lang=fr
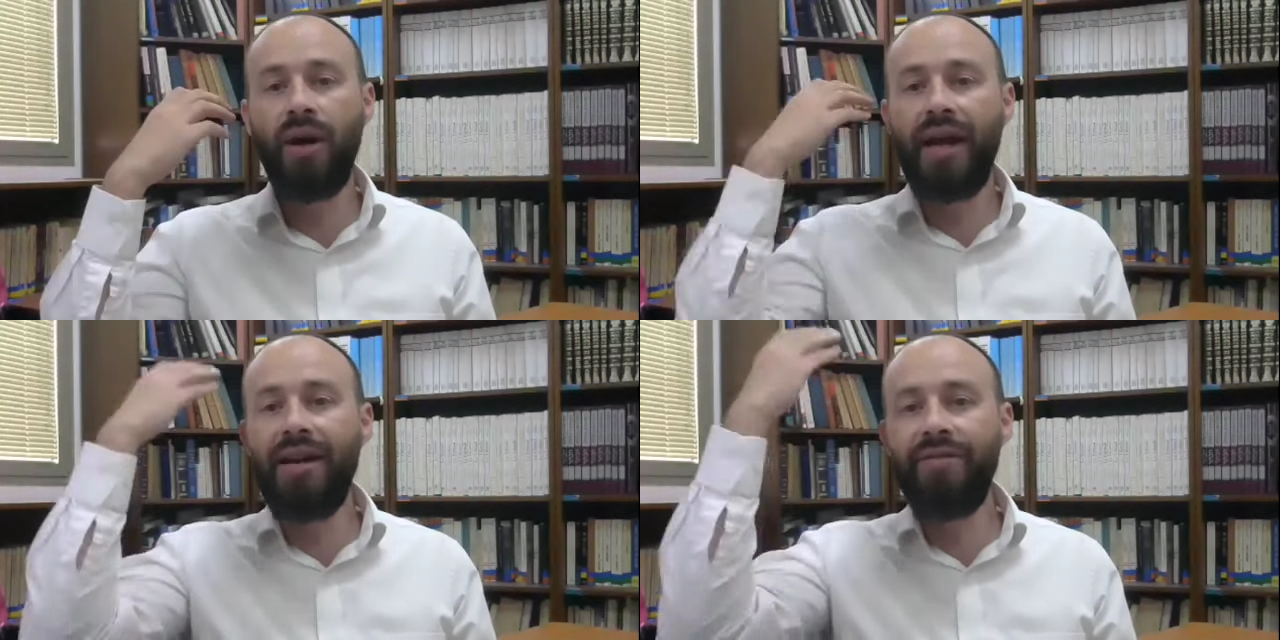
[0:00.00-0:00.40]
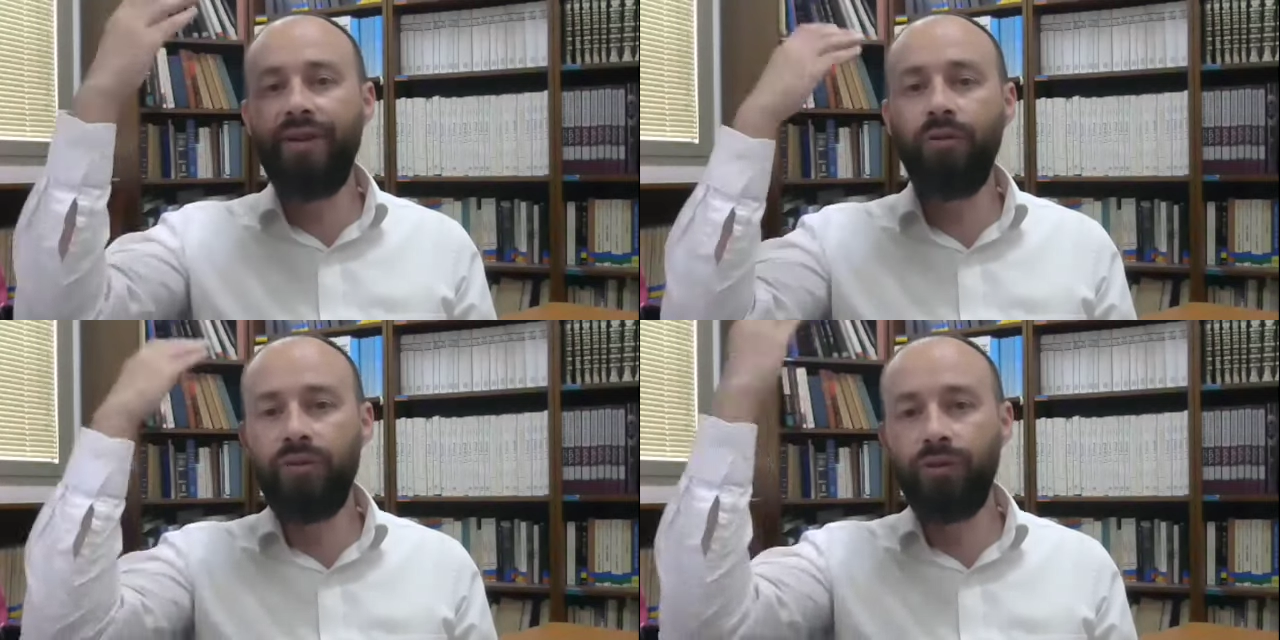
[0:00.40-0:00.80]
élevés
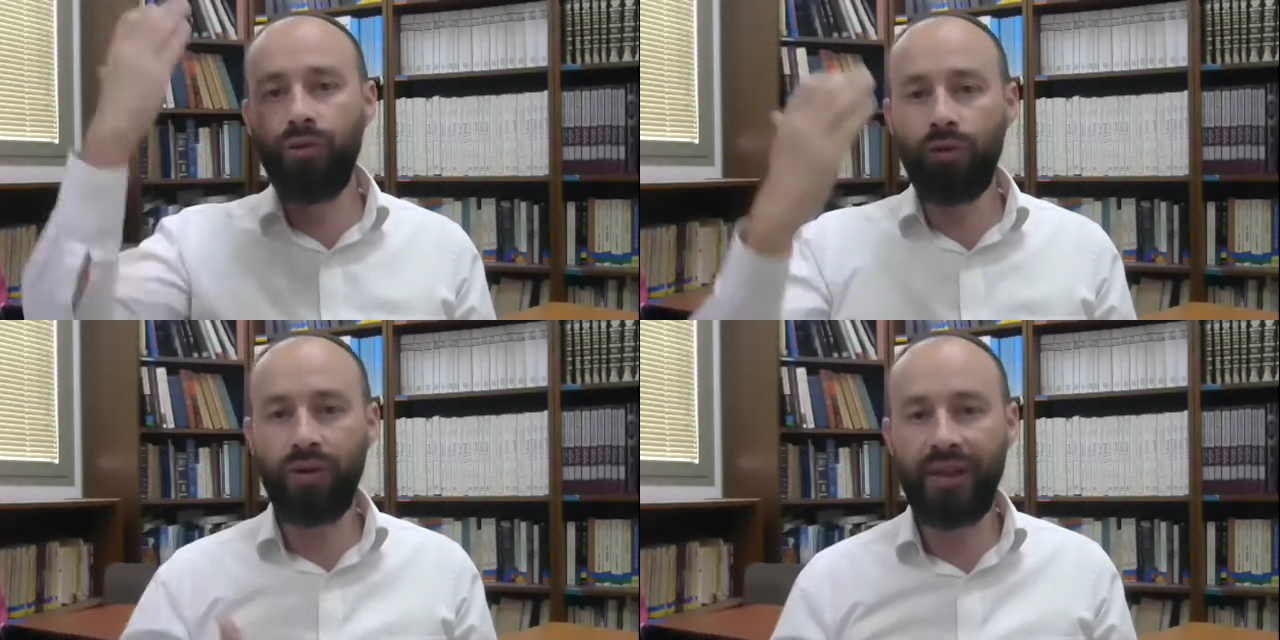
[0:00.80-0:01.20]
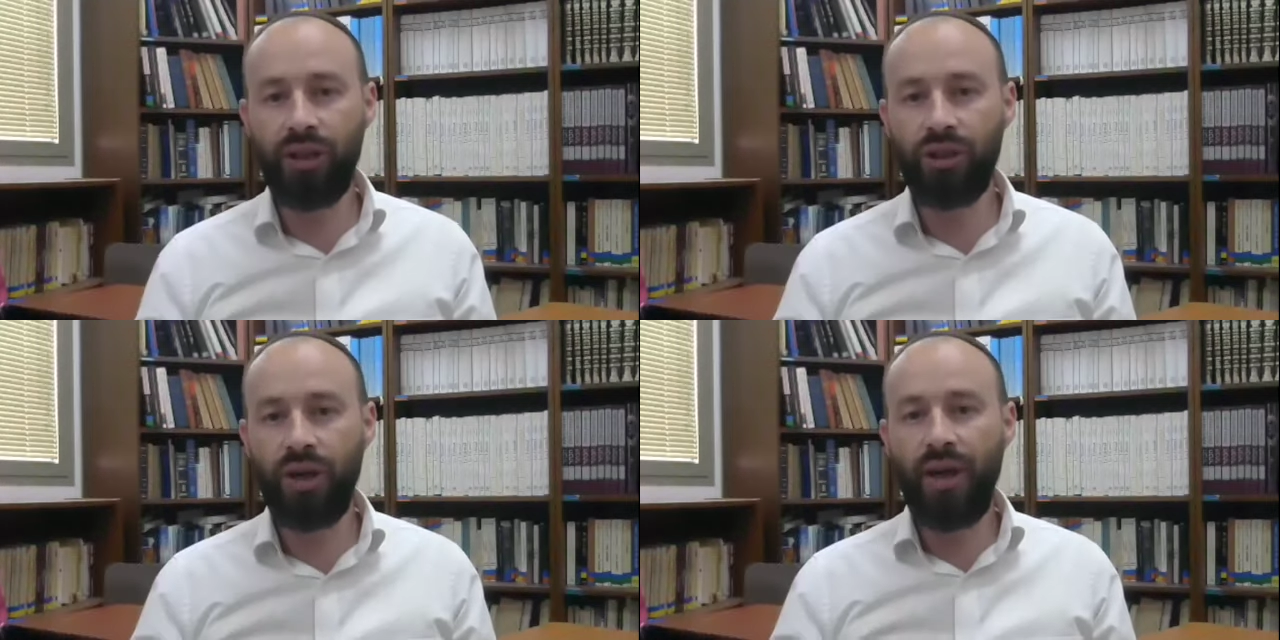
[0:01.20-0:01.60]
au niveau du
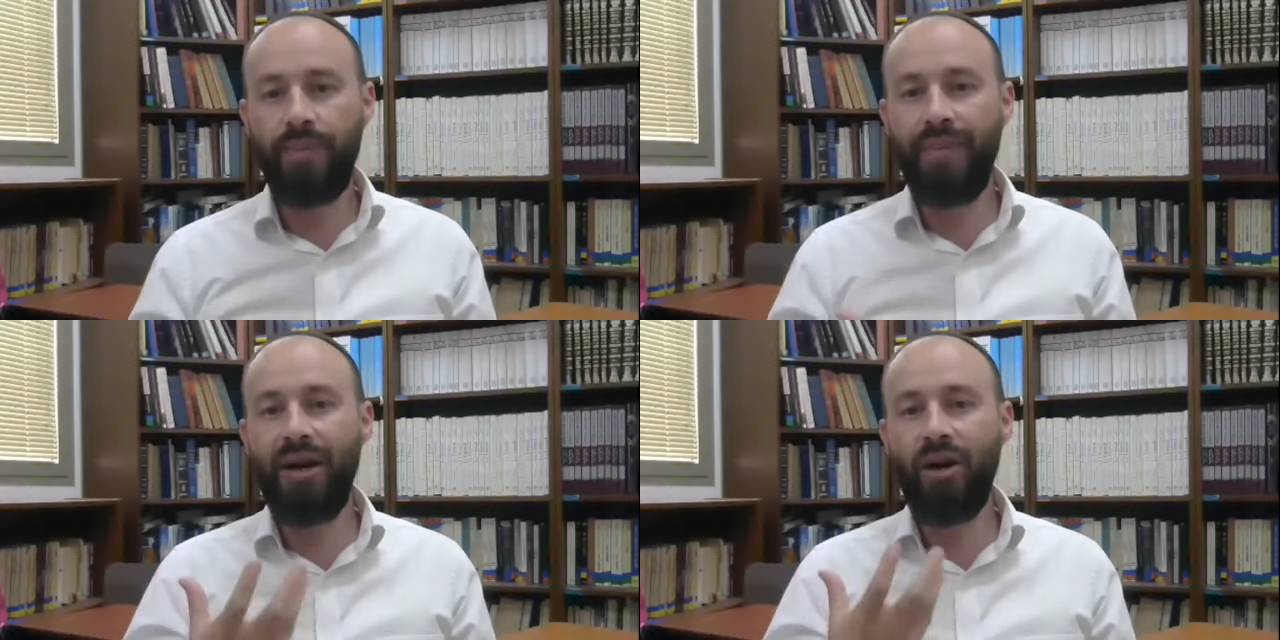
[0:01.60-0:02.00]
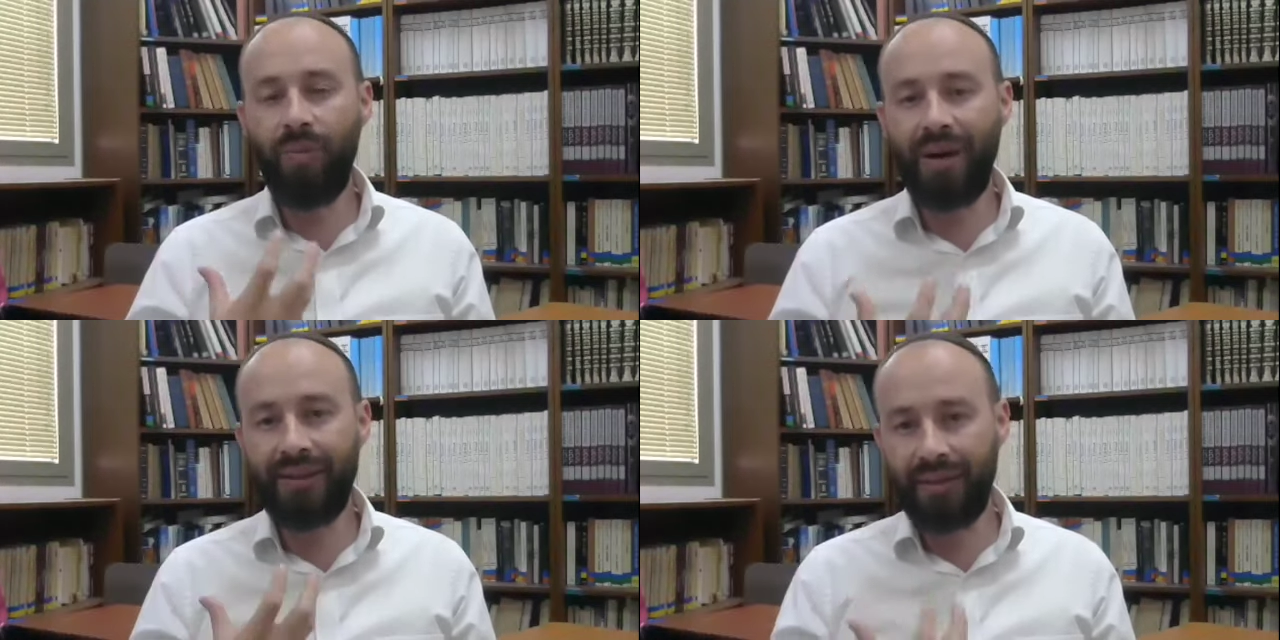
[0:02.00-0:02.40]
Kodesh, mais leur
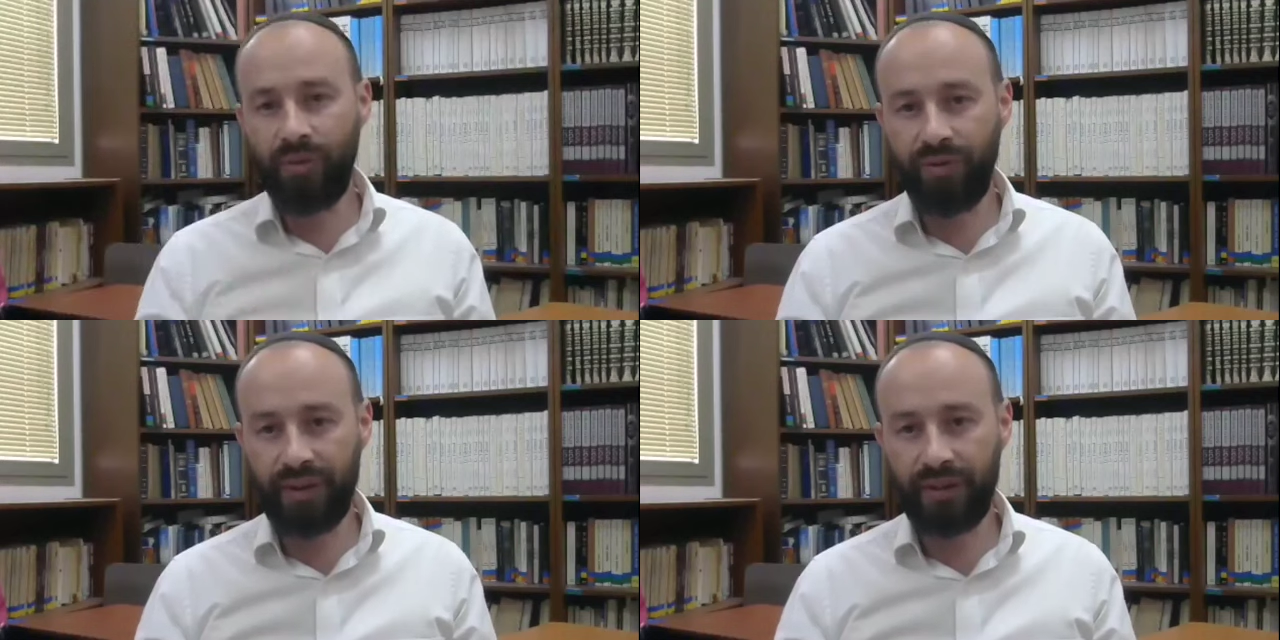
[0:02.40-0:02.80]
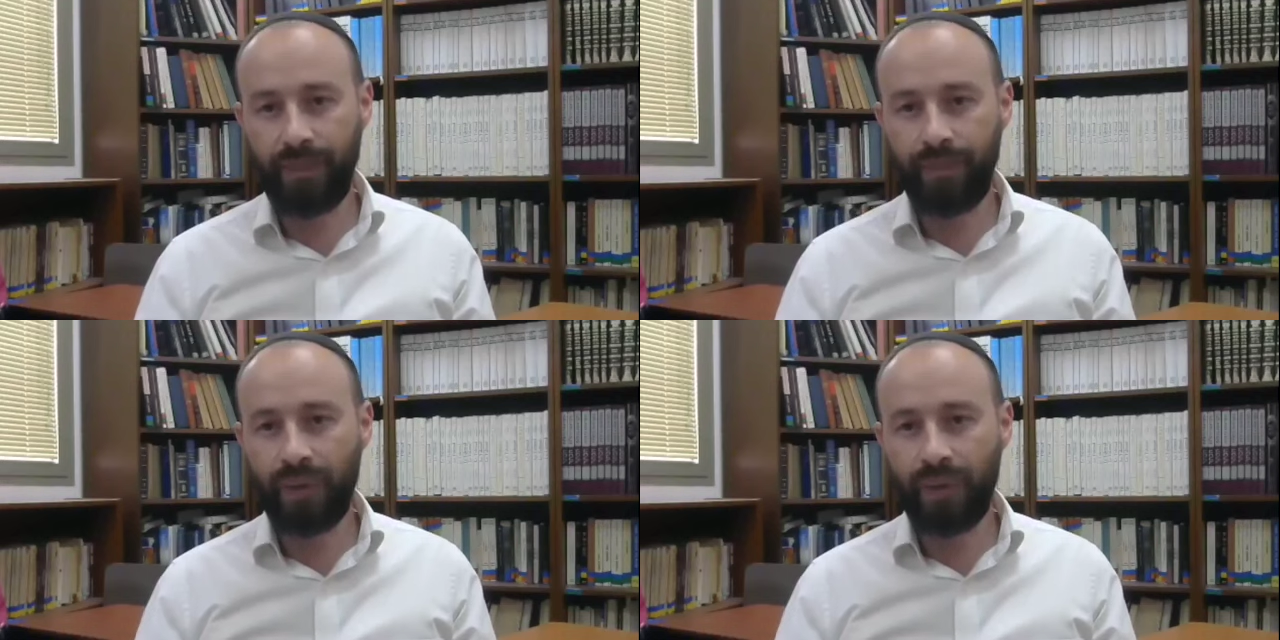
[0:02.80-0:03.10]
base était mauvaise.